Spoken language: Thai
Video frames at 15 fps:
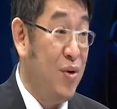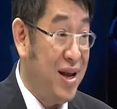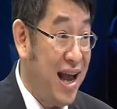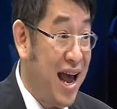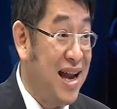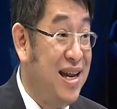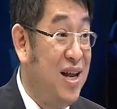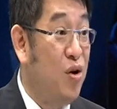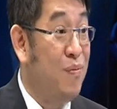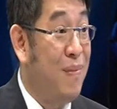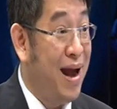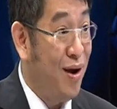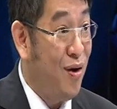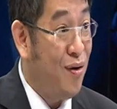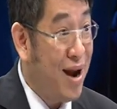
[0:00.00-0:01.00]
งเป็นหน่วยงานที่ก
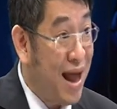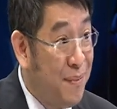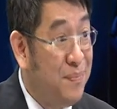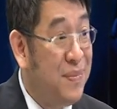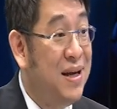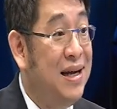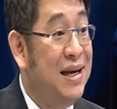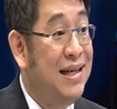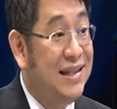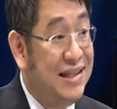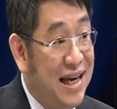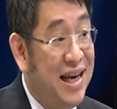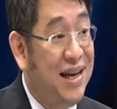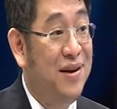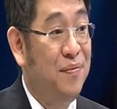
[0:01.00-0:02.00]
ฎหมายรองรับ
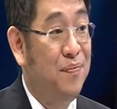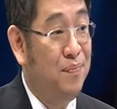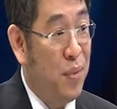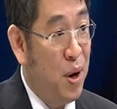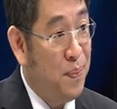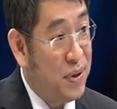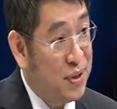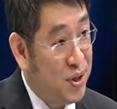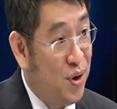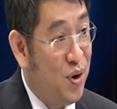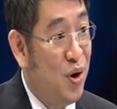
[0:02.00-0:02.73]
เช่นปปส.ปปง.ป